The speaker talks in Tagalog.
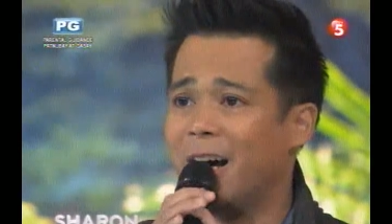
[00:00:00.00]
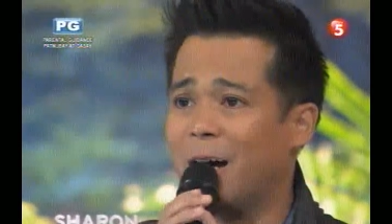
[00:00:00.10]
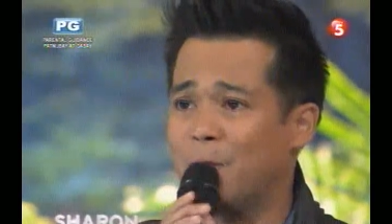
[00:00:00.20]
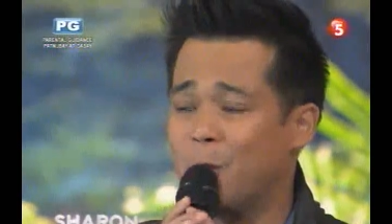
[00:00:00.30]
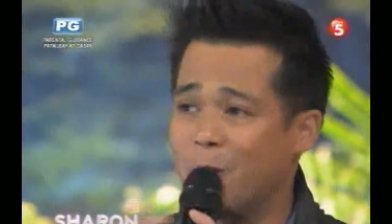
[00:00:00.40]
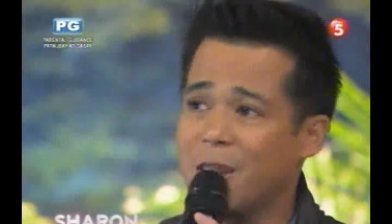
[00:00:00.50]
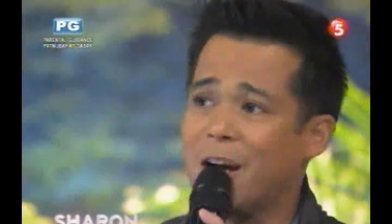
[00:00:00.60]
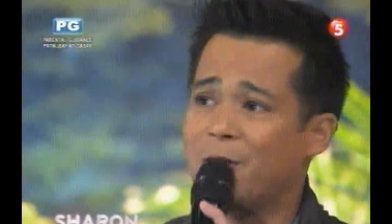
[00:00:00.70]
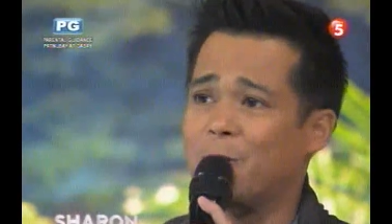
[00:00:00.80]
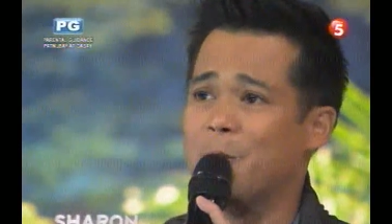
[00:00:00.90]
Um, you were
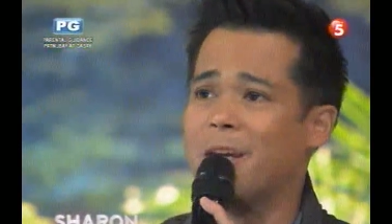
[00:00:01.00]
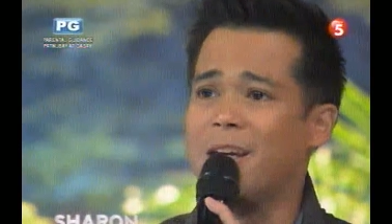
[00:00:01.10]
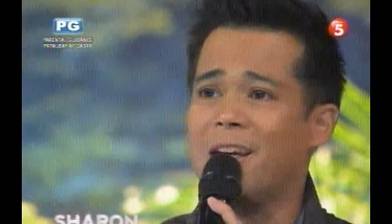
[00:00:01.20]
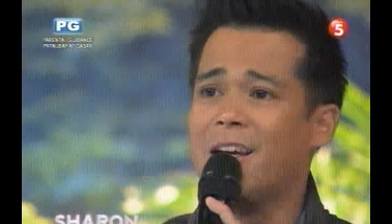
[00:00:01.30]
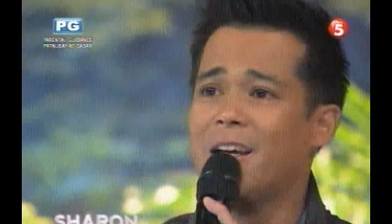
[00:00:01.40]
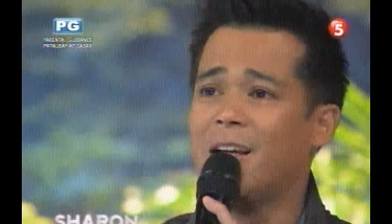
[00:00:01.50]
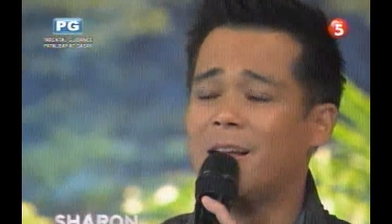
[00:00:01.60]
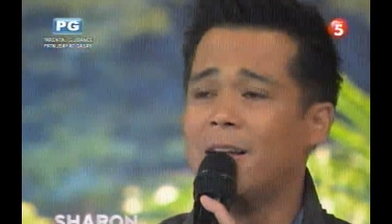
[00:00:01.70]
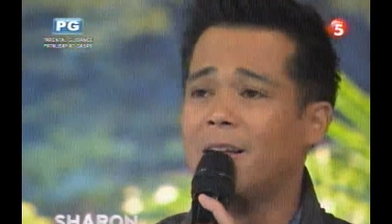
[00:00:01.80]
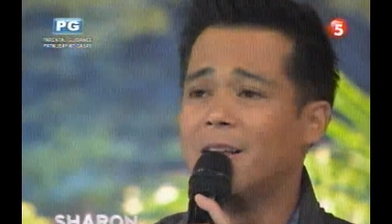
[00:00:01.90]
there for me.
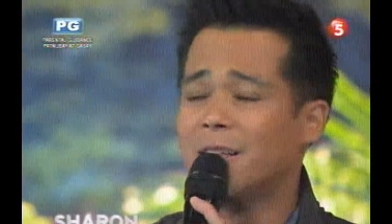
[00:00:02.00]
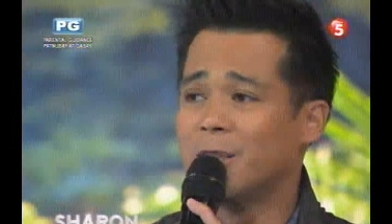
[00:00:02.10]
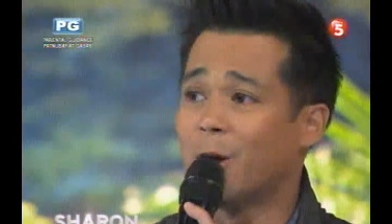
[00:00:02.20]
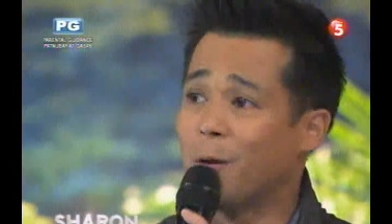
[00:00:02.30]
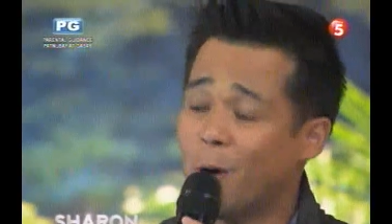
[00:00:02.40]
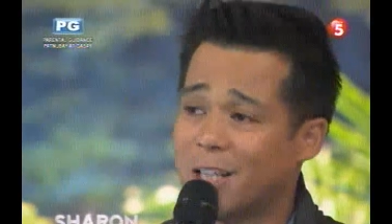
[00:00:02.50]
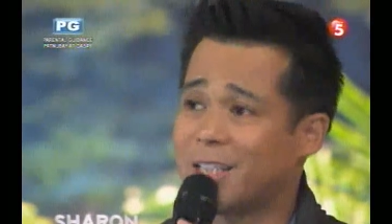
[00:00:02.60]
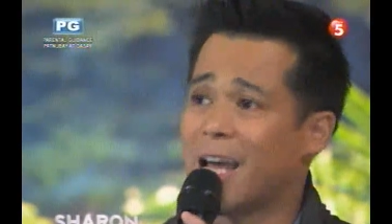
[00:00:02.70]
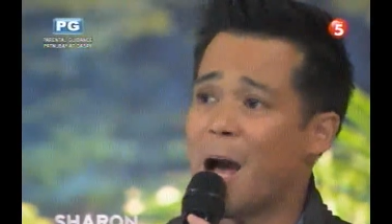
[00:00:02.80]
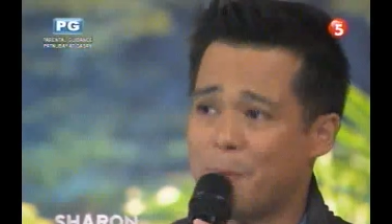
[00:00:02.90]
So I want to
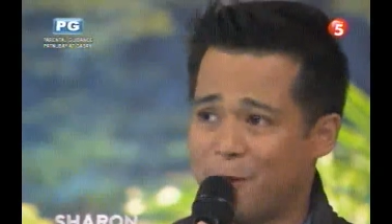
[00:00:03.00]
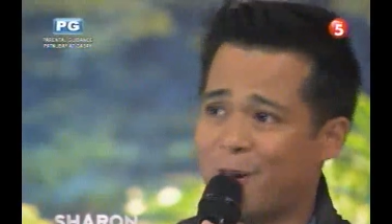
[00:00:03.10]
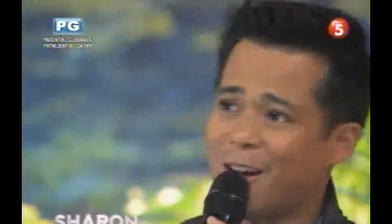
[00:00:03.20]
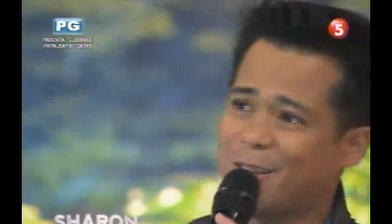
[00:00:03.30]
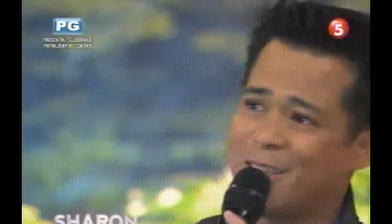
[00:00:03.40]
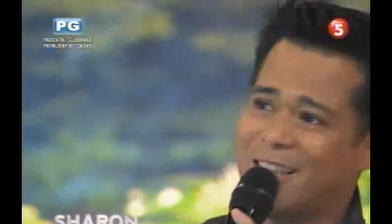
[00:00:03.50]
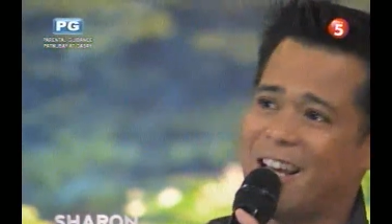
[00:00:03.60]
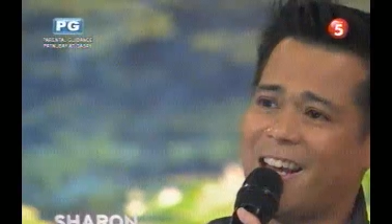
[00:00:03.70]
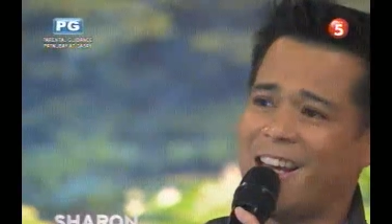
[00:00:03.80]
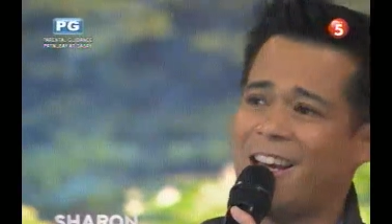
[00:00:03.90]
say Happy Father's
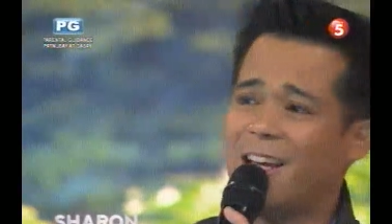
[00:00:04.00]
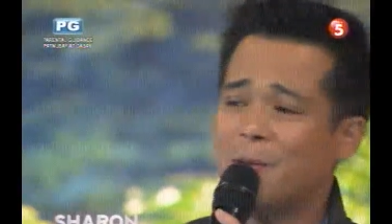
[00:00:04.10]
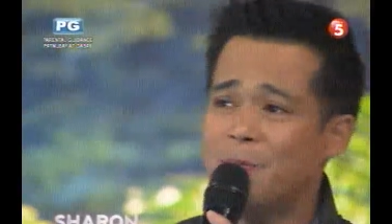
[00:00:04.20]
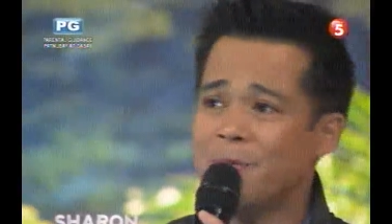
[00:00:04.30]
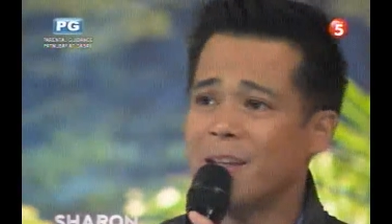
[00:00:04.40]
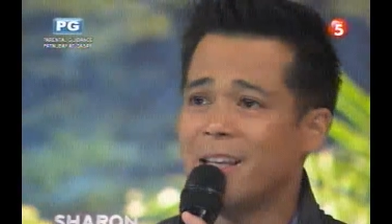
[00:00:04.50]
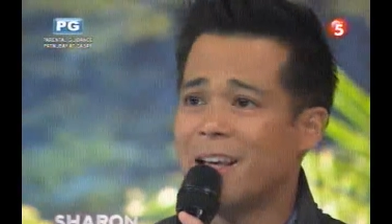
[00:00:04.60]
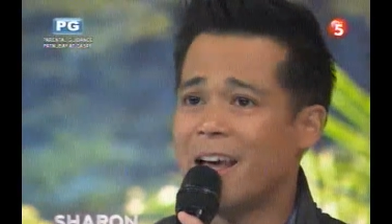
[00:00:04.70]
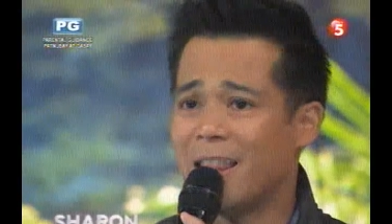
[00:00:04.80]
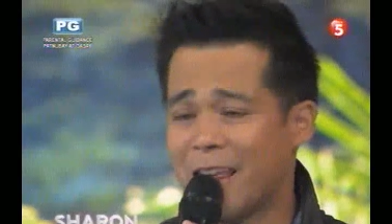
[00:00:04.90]
Day.
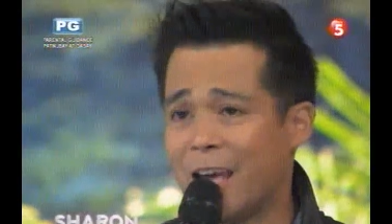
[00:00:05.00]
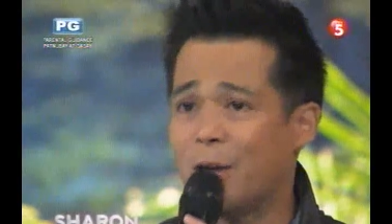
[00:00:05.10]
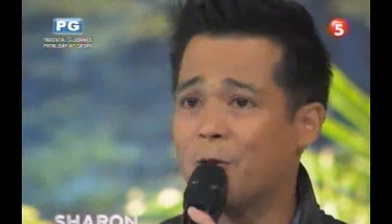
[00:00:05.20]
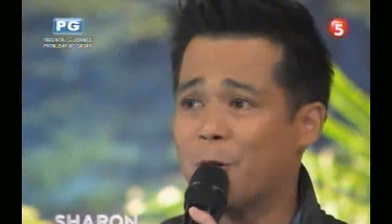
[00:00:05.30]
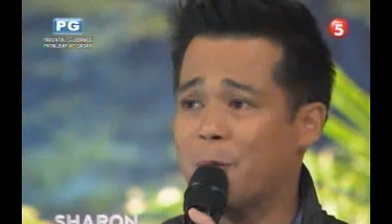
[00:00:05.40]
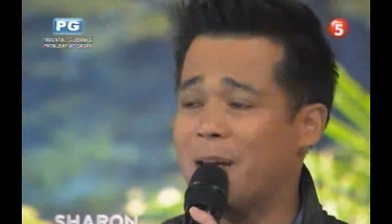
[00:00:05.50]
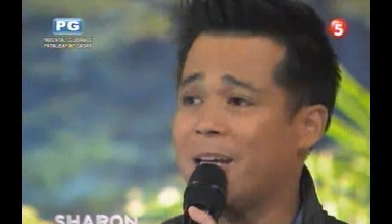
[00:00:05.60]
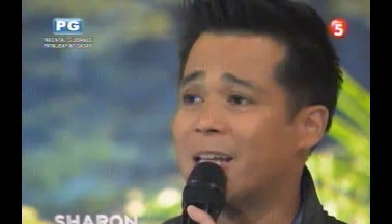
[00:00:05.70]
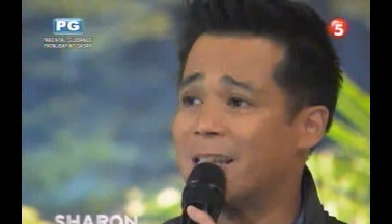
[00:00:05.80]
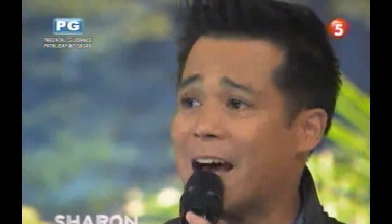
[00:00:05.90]
And thank you for
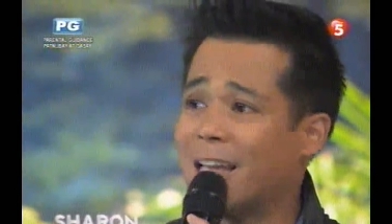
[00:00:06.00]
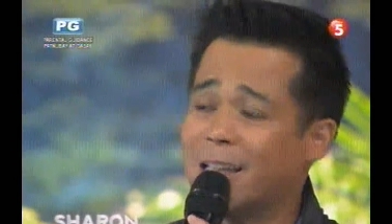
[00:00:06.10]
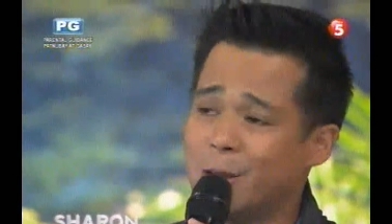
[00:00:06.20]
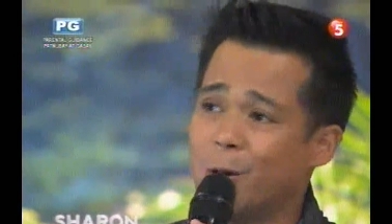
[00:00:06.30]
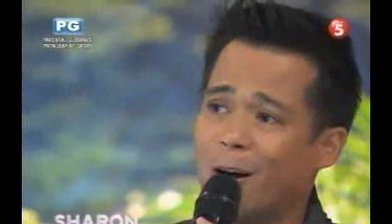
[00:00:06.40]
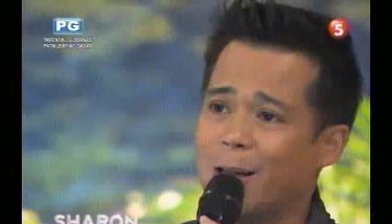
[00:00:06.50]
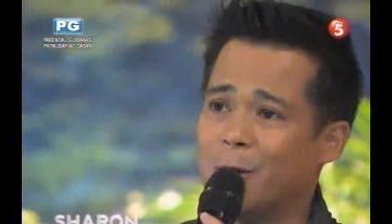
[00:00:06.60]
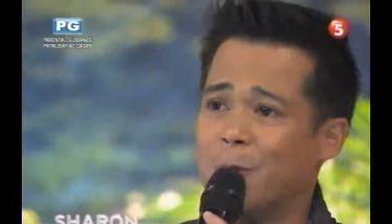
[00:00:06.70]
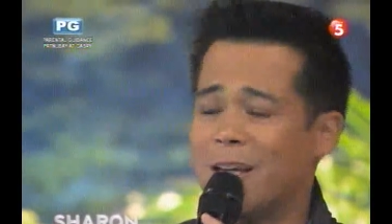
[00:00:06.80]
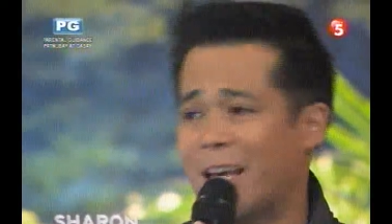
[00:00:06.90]
being the dad that you are
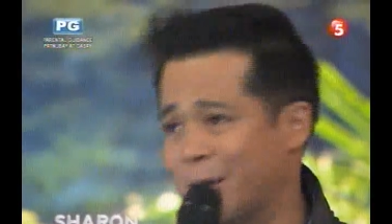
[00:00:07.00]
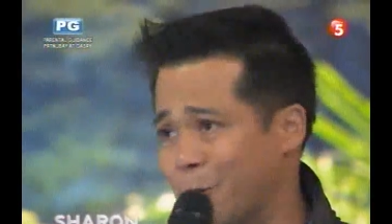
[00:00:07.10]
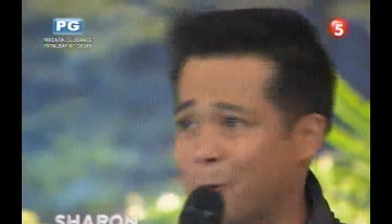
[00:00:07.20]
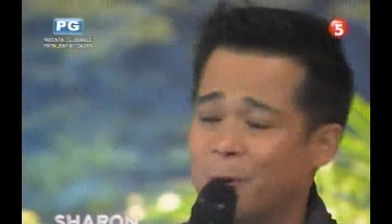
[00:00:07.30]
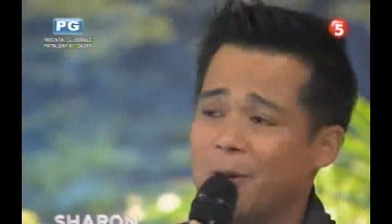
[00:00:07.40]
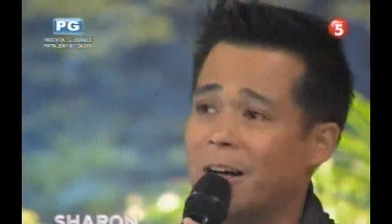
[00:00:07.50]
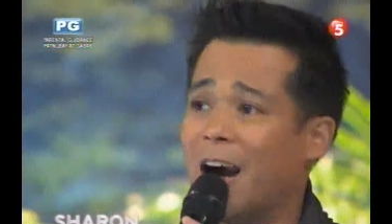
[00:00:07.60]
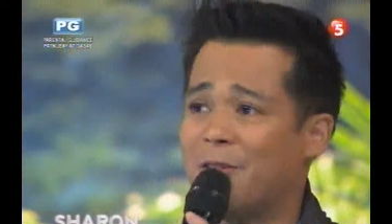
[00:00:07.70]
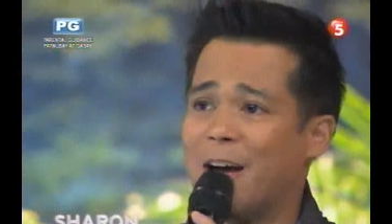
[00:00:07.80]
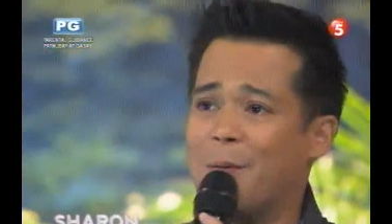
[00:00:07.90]
to me and to
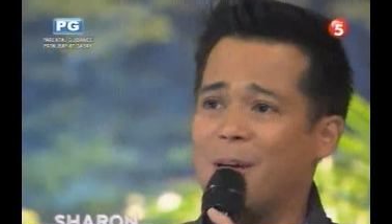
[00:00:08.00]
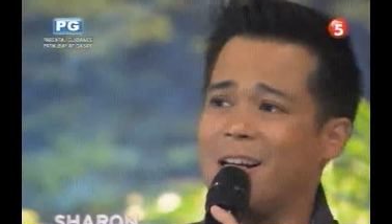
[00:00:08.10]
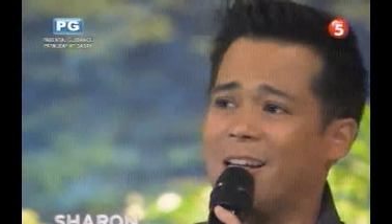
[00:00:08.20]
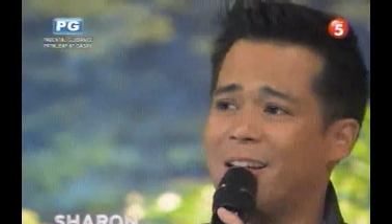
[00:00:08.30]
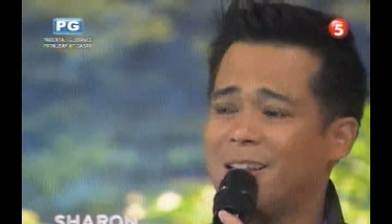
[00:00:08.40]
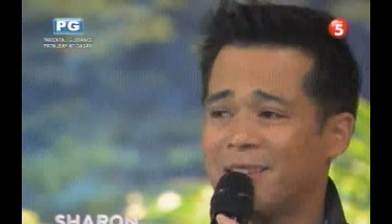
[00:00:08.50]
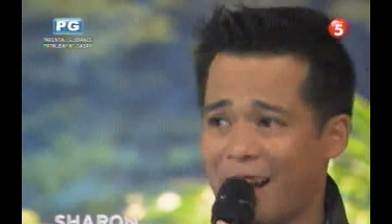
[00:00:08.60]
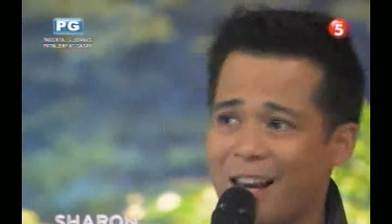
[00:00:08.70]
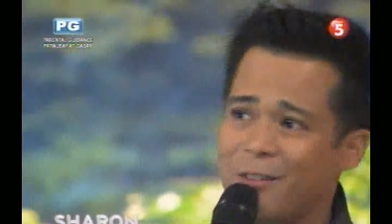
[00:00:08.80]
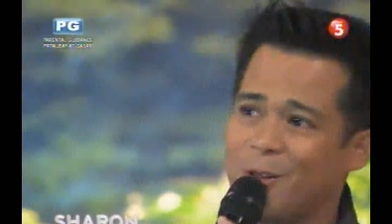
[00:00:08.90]
our family.
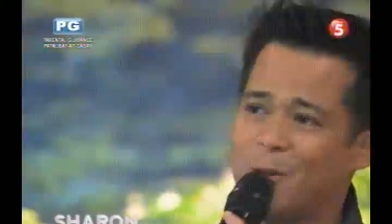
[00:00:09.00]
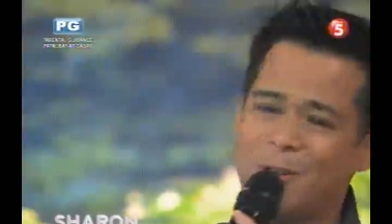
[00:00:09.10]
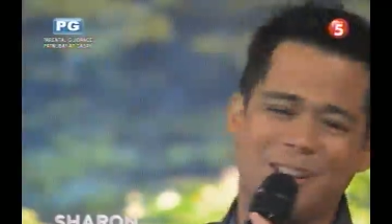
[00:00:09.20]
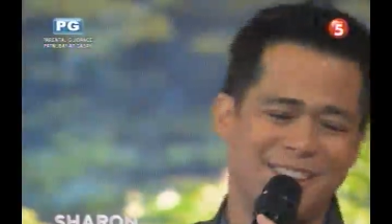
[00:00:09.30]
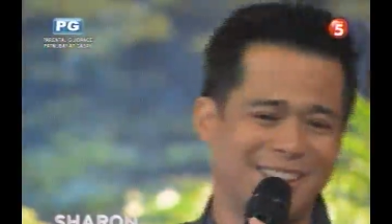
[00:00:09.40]
I love you.